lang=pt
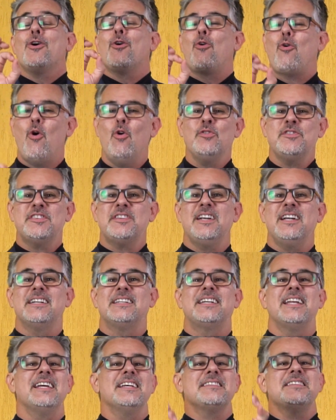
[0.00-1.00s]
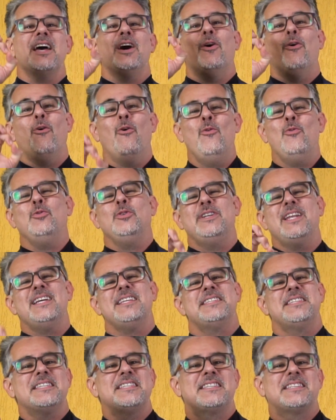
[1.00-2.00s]
com certeza um
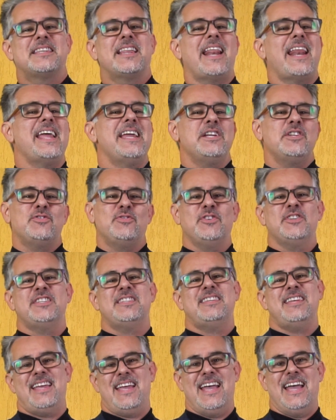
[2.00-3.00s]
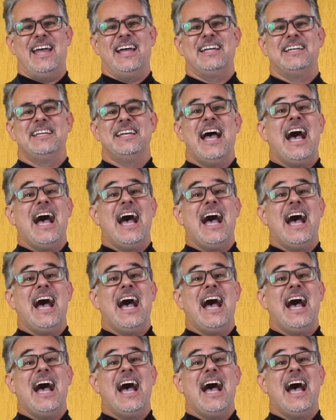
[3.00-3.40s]
desses três você é.